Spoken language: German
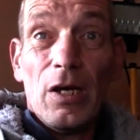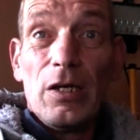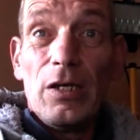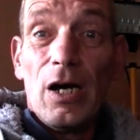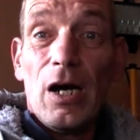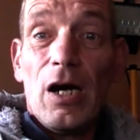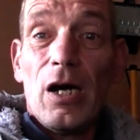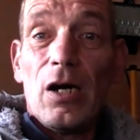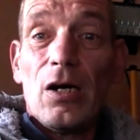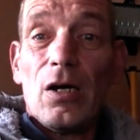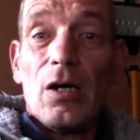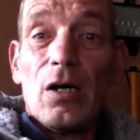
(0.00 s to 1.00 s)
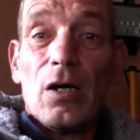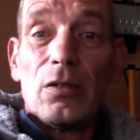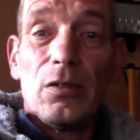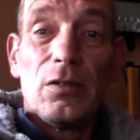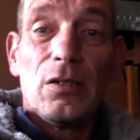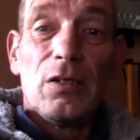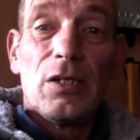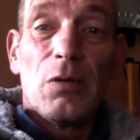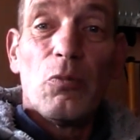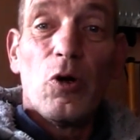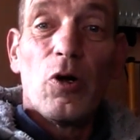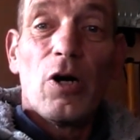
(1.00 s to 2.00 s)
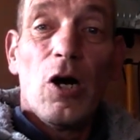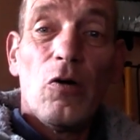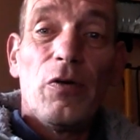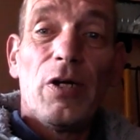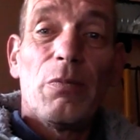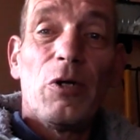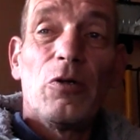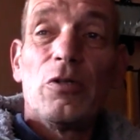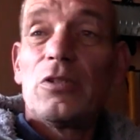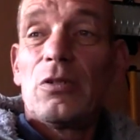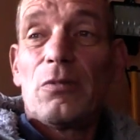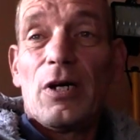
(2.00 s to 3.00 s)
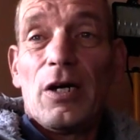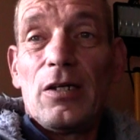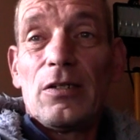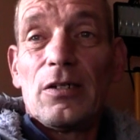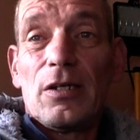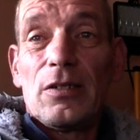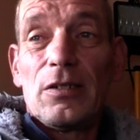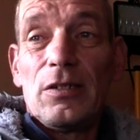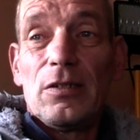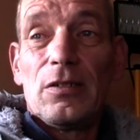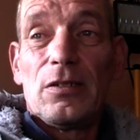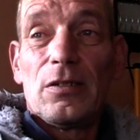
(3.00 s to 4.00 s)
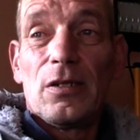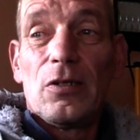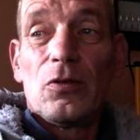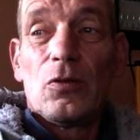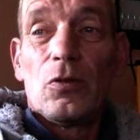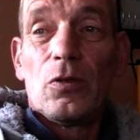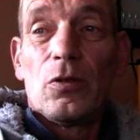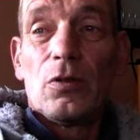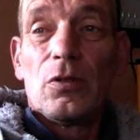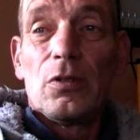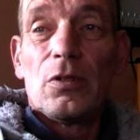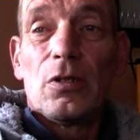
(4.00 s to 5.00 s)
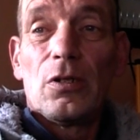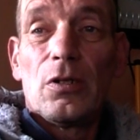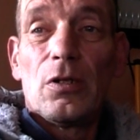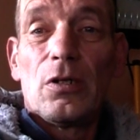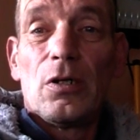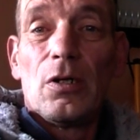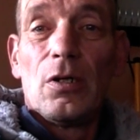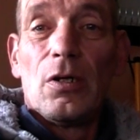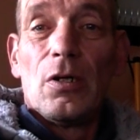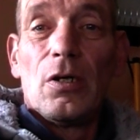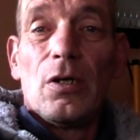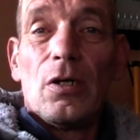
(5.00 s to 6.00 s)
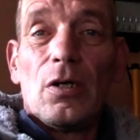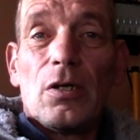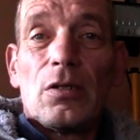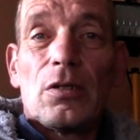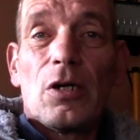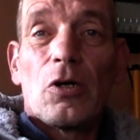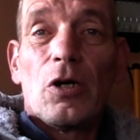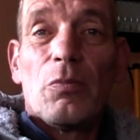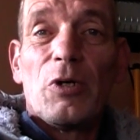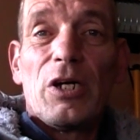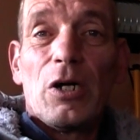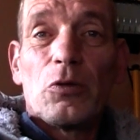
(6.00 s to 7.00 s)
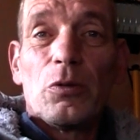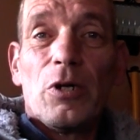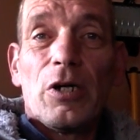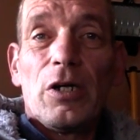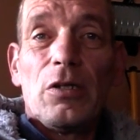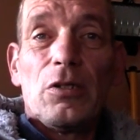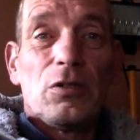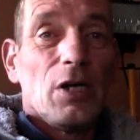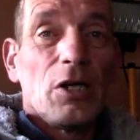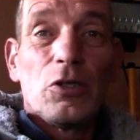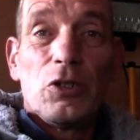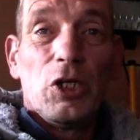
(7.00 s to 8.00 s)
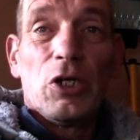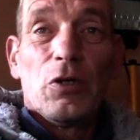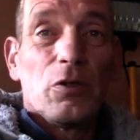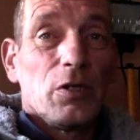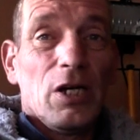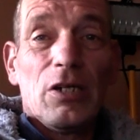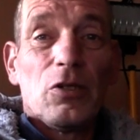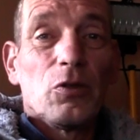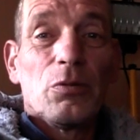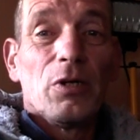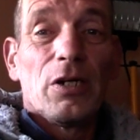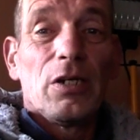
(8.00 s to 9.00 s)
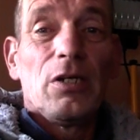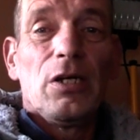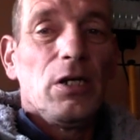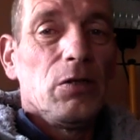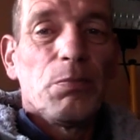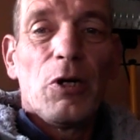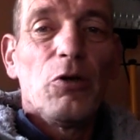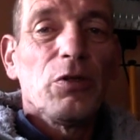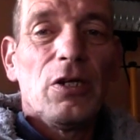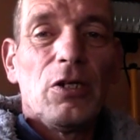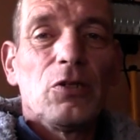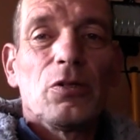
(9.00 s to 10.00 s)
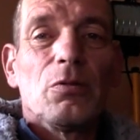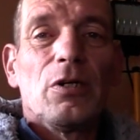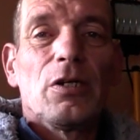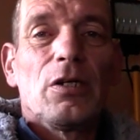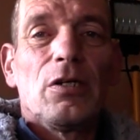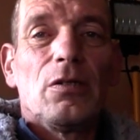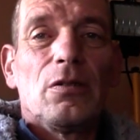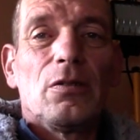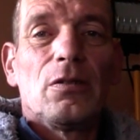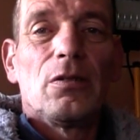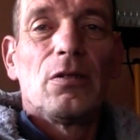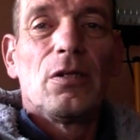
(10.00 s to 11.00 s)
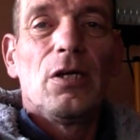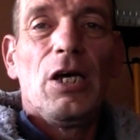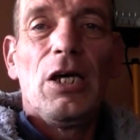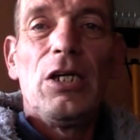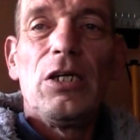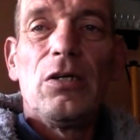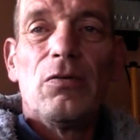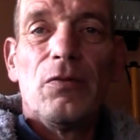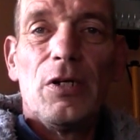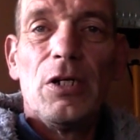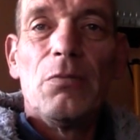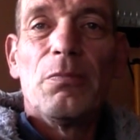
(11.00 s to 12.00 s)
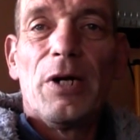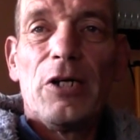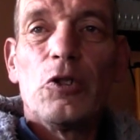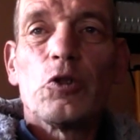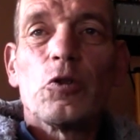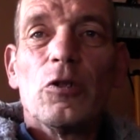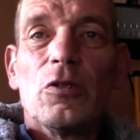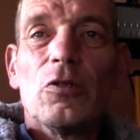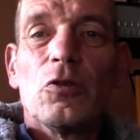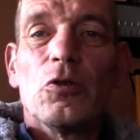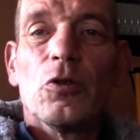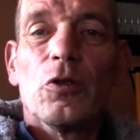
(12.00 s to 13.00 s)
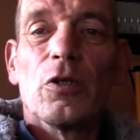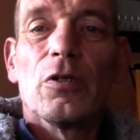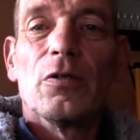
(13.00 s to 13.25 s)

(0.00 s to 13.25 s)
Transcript: Ja, Sie sind ja morgen auch wieder bei uns im Einsatz, hieß es dann. Und äh, dann können wir ja drüber reden. Ich sage, Sie können gerne drüber reden. Ich brauche da nicht drüber reden. Ich will meine Stunden zurück.